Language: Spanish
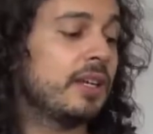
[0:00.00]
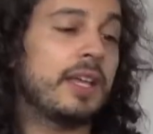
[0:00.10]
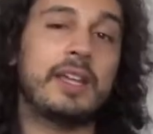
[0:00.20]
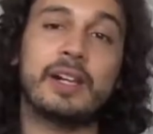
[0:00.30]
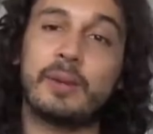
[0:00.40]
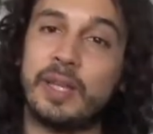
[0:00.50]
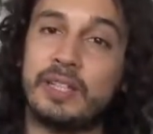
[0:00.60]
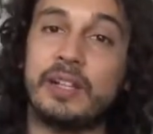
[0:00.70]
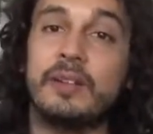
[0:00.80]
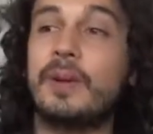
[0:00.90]
Y
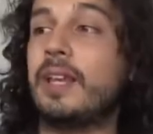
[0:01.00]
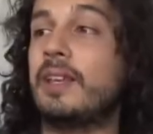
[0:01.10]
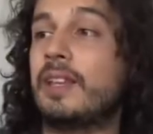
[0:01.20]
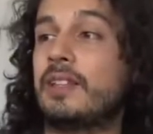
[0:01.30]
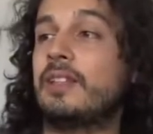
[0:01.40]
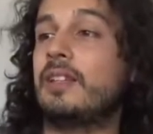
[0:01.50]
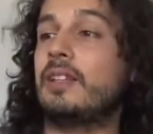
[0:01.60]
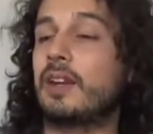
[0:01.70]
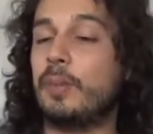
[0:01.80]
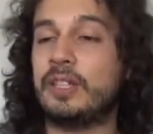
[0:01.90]
repetir.
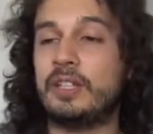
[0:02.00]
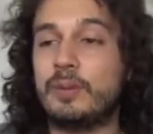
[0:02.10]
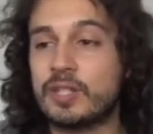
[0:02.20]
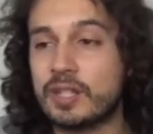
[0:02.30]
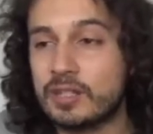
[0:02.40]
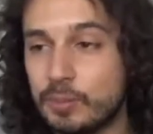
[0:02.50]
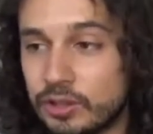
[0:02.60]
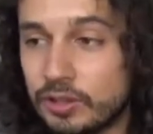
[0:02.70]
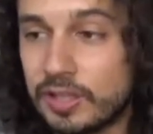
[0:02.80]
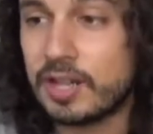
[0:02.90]
y, repetiríamos así
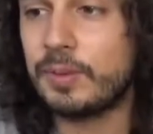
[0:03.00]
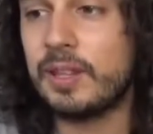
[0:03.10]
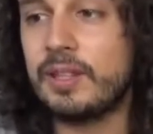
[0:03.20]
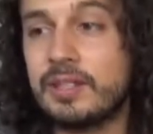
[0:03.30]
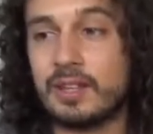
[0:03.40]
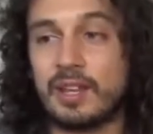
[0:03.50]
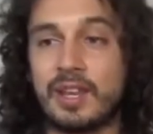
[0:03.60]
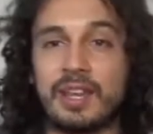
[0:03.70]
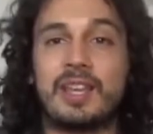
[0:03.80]
pues todas las veces que,